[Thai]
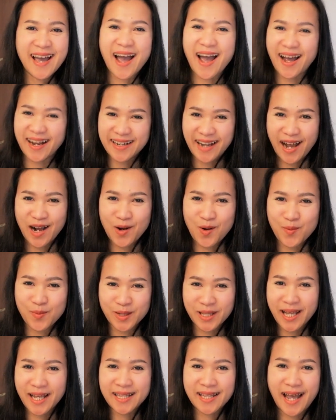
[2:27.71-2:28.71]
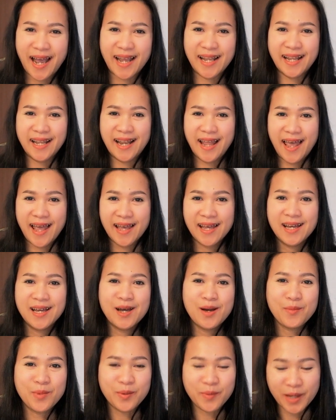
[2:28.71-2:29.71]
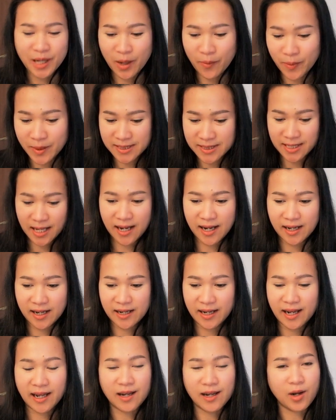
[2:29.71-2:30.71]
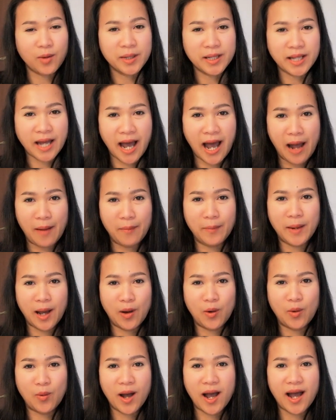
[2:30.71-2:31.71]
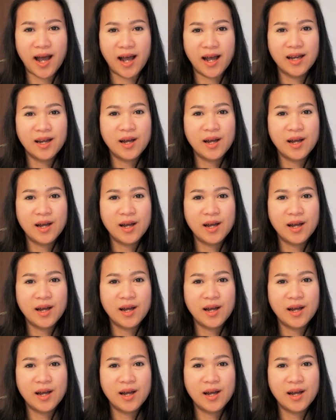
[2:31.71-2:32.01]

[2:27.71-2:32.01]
ห้างดังของประเทศไทยเลยแหละ พี่วิทย์ก็ไปเจอนะคะแล้วก็ไปถามเราว่า